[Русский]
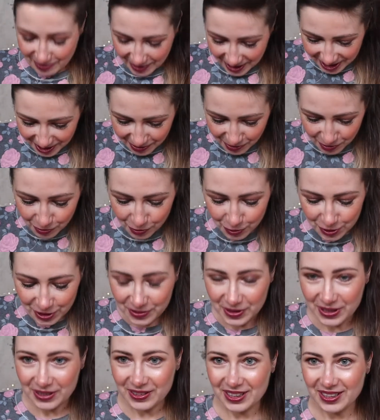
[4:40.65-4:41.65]
поэтому
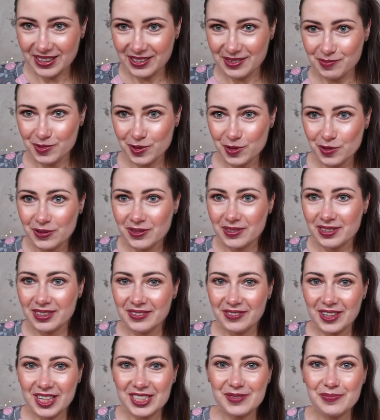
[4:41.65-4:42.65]
будет, э, буду
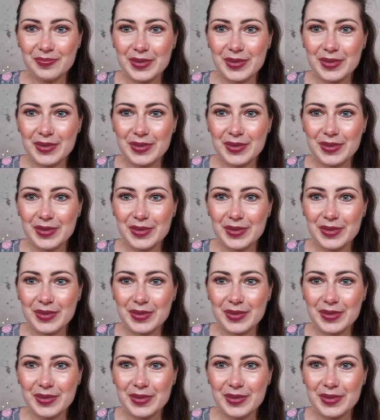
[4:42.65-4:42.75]
для вас